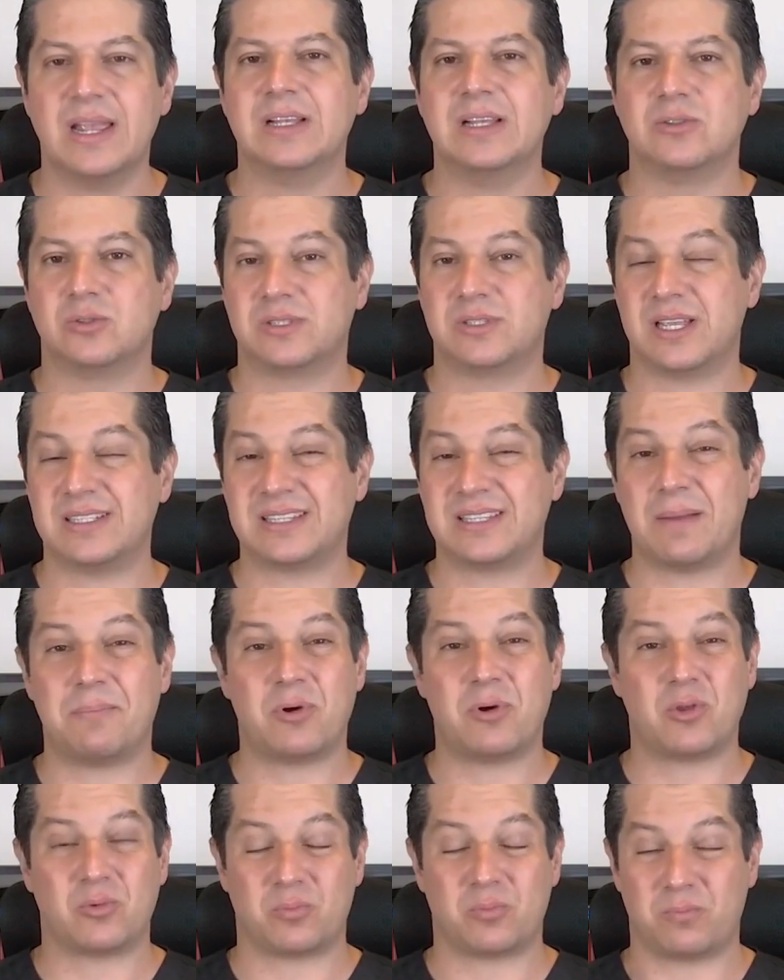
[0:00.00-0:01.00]
Si ustedes están
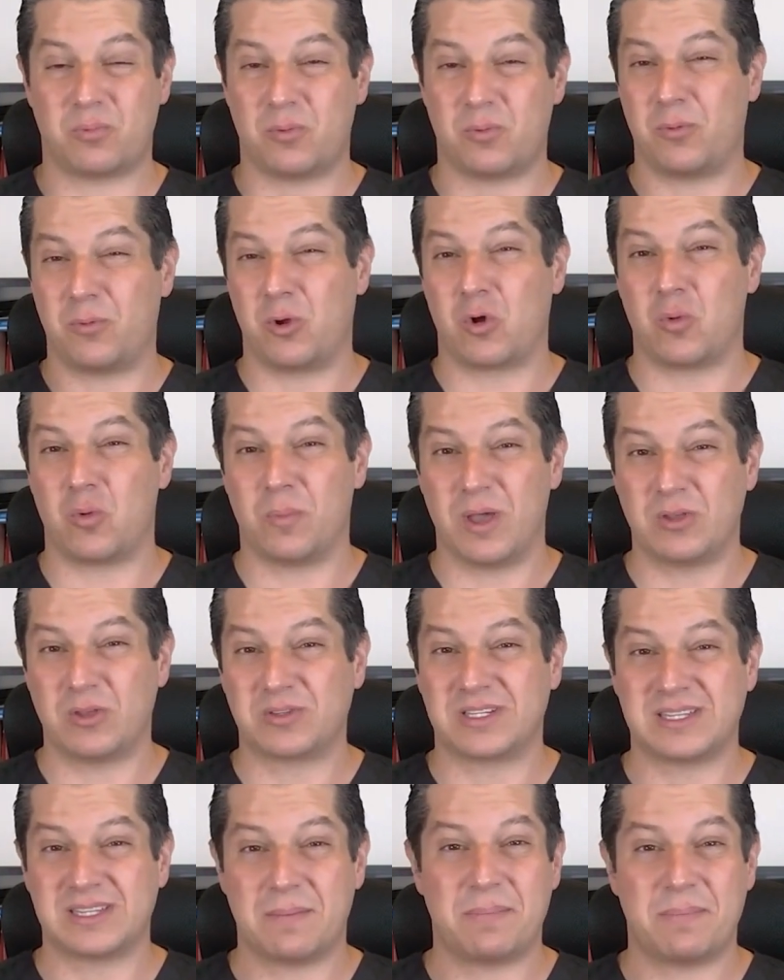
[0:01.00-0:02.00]

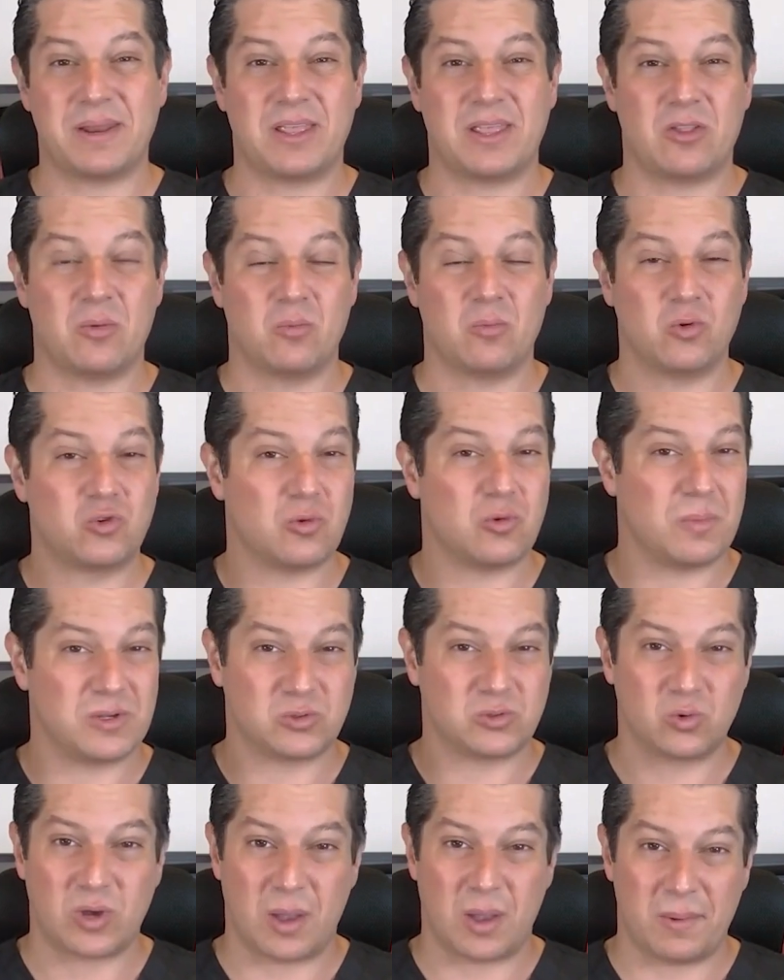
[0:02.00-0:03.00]
preocupados que están perdiendo mucho más
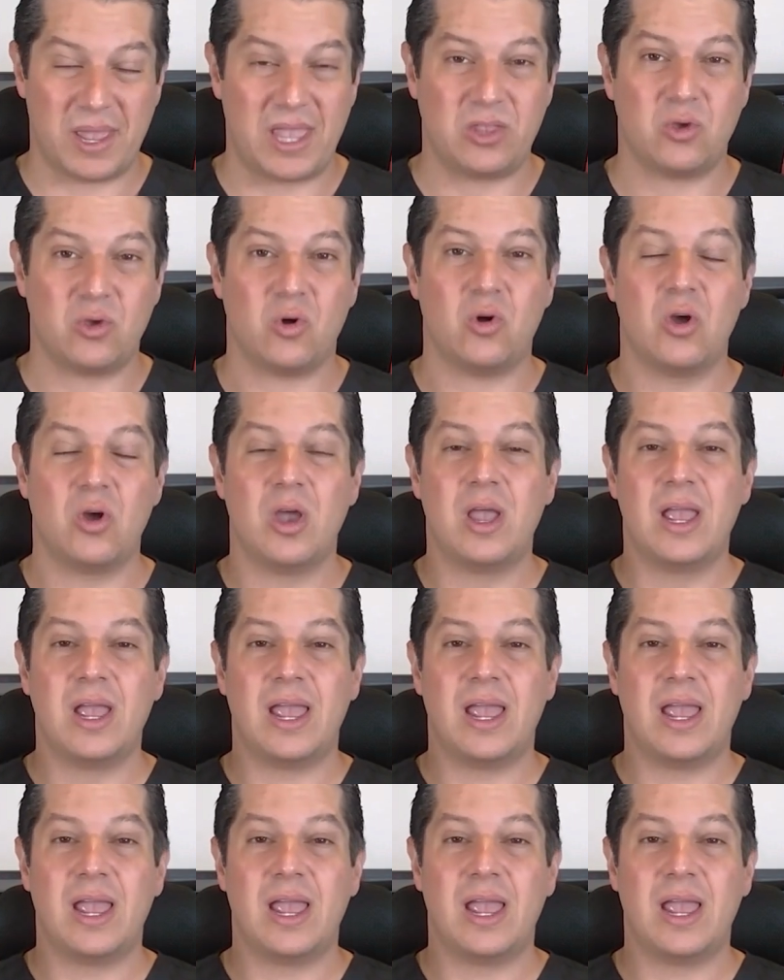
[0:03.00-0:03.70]
su cabello,